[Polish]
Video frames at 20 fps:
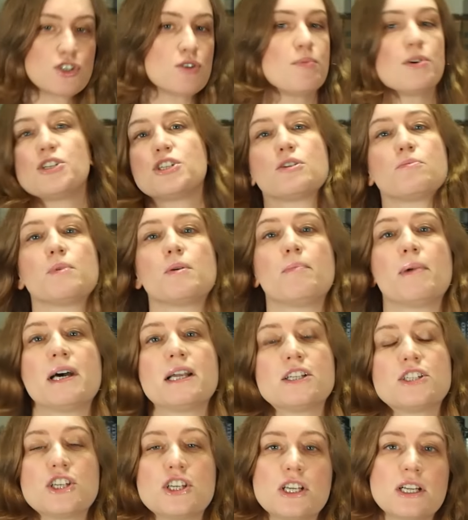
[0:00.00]
że będziemy
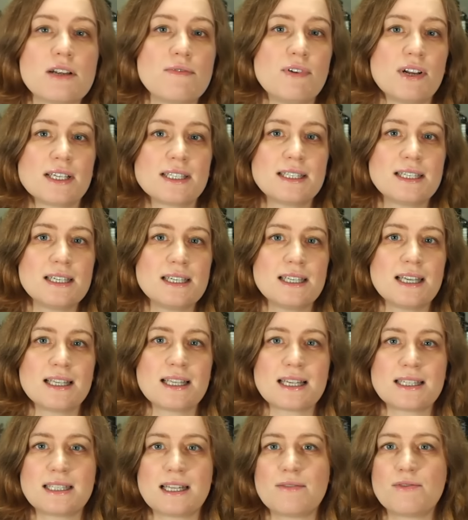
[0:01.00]
bardziej refleksyjnie
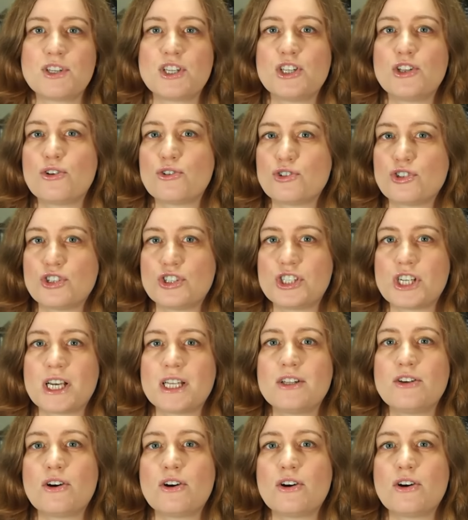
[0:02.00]
nastawieni do życia,